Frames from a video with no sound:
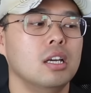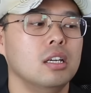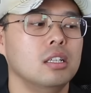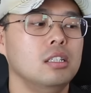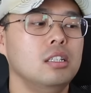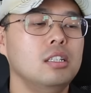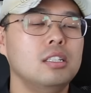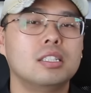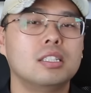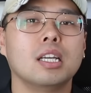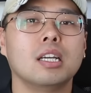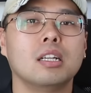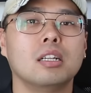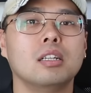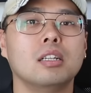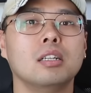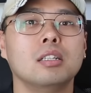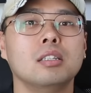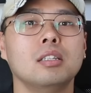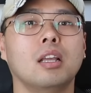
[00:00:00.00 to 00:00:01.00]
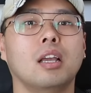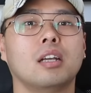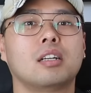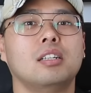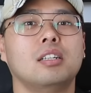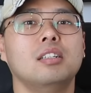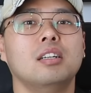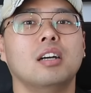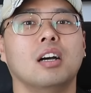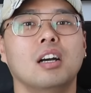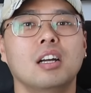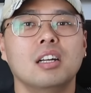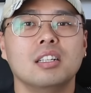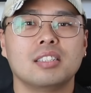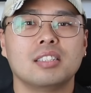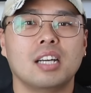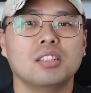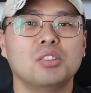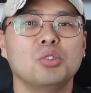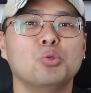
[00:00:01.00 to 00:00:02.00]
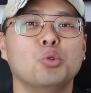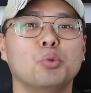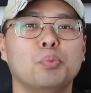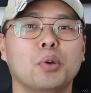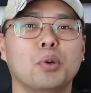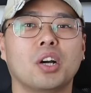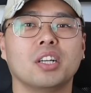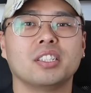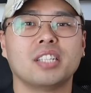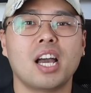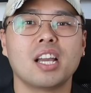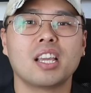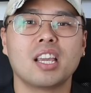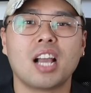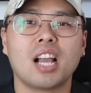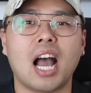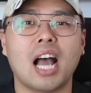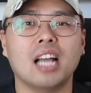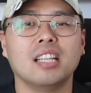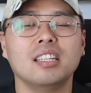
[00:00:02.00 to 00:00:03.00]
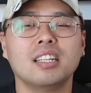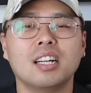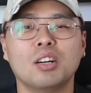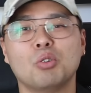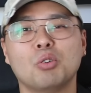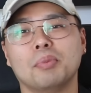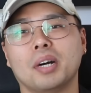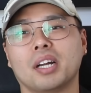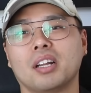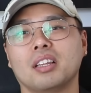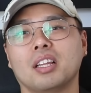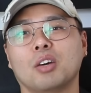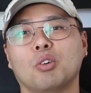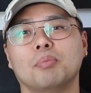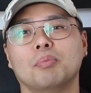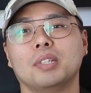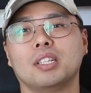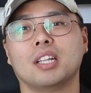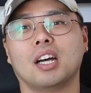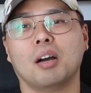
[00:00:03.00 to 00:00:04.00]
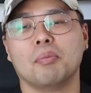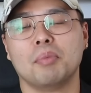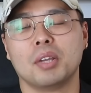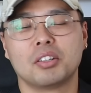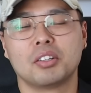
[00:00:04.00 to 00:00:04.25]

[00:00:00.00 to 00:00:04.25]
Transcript: 이제는 그 사전투표가 사기가 아니라고 말한다고 합니다.